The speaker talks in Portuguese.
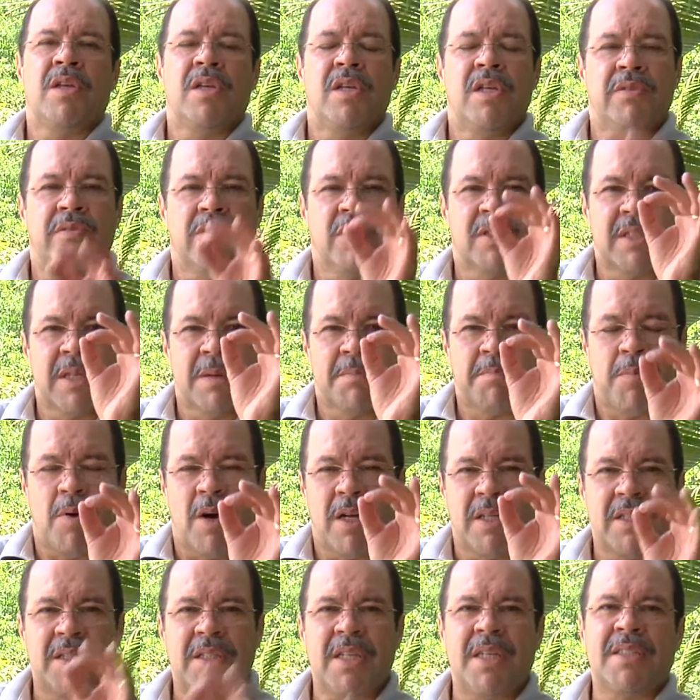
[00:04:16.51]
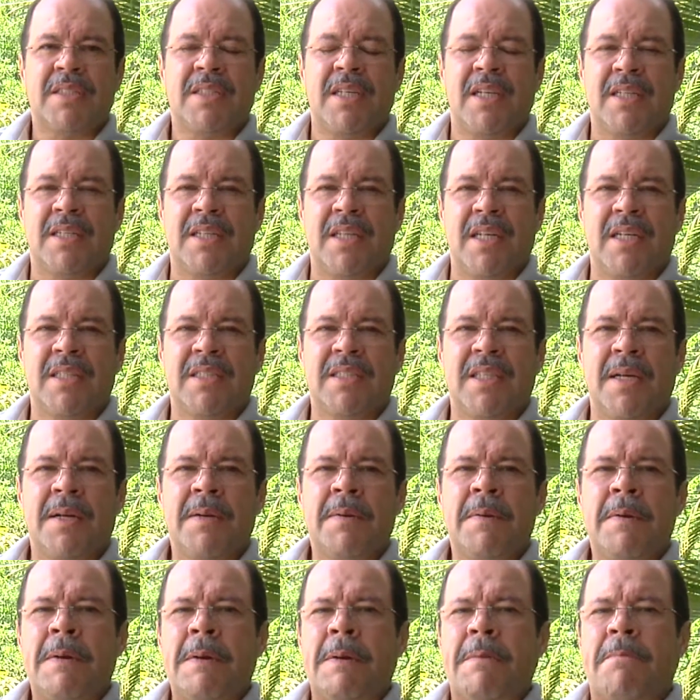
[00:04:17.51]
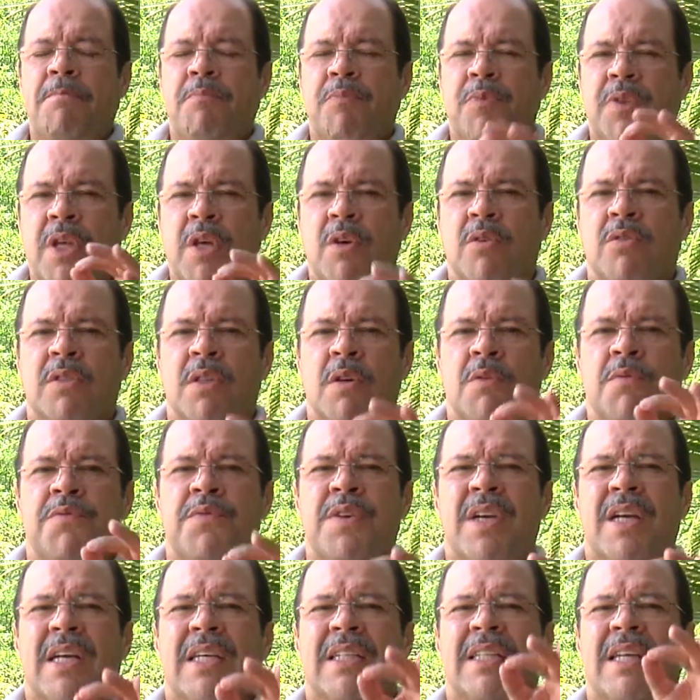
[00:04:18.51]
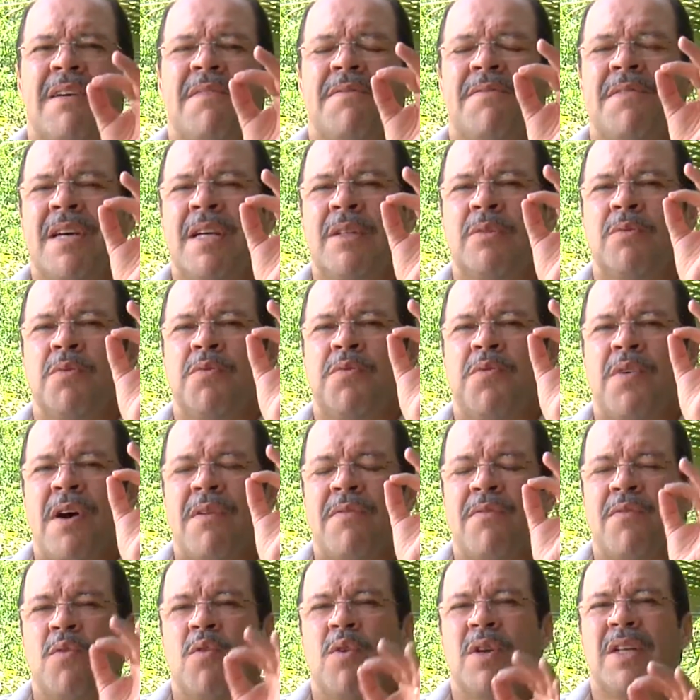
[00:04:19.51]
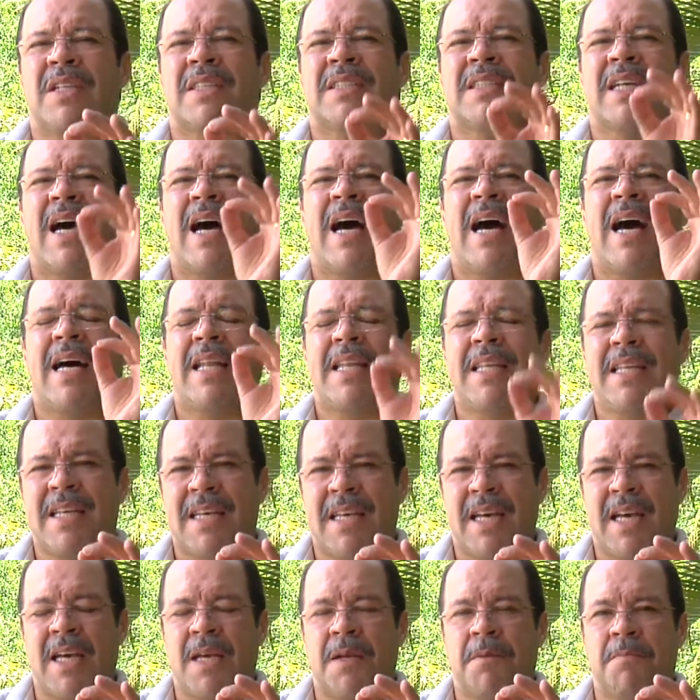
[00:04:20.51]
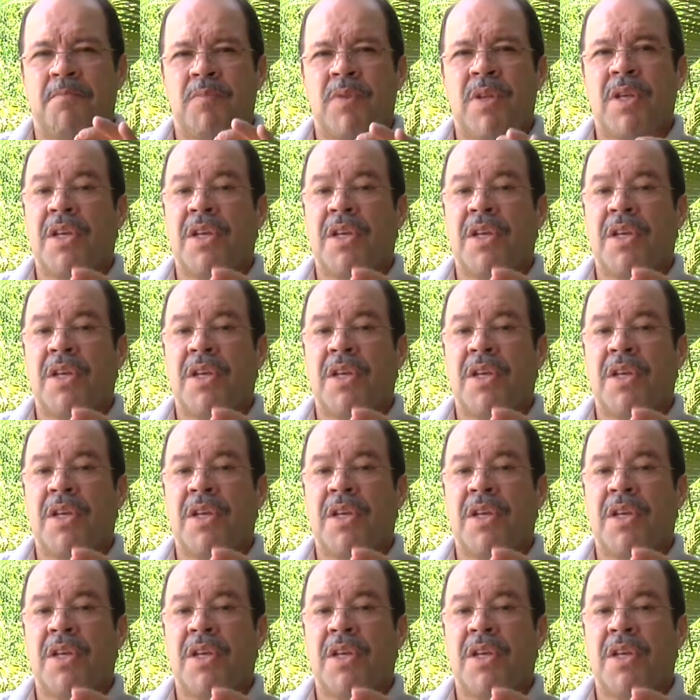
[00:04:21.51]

E você pode ter certeza, Deus não fica devendo favores a ninguém.